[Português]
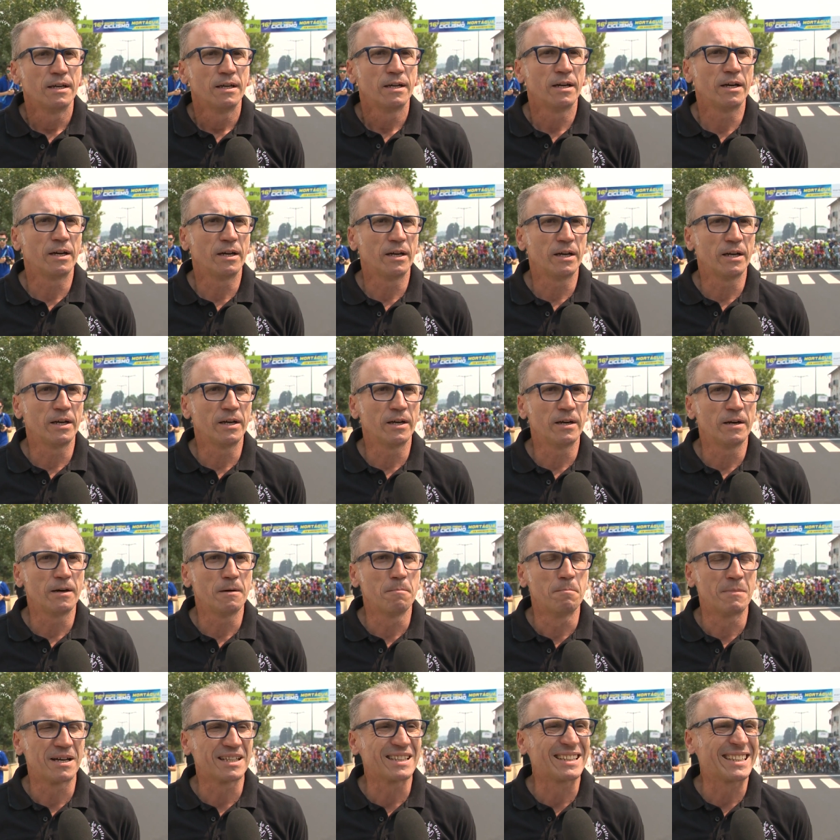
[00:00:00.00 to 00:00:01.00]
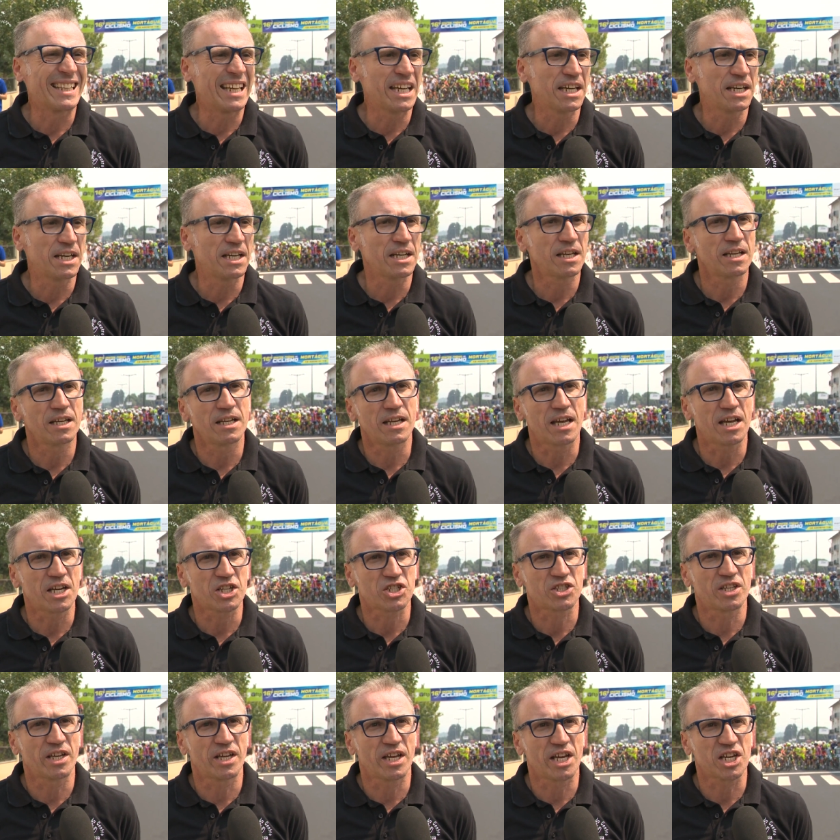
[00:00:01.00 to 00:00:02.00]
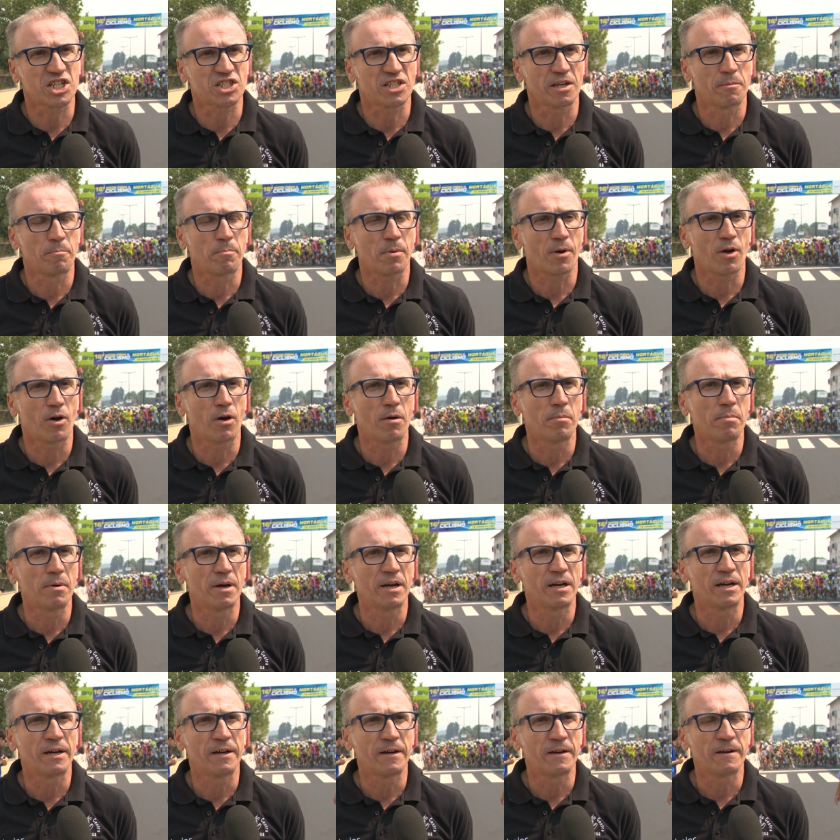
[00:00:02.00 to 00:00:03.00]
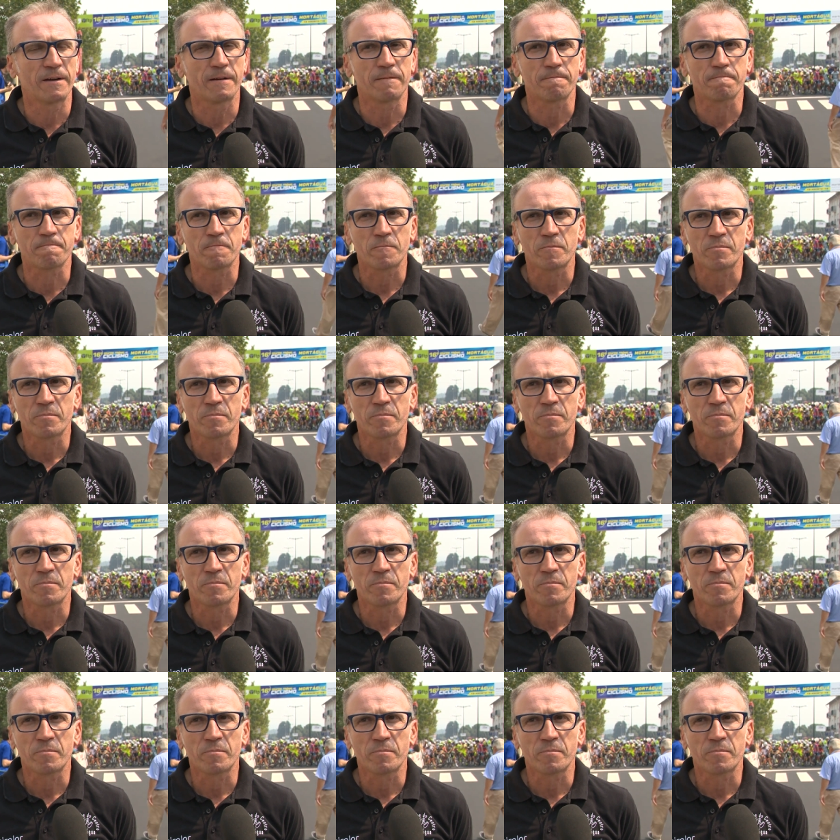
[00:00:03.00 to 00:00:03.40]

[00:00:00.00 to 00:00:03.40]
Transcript: eh, manterem esta, esta prova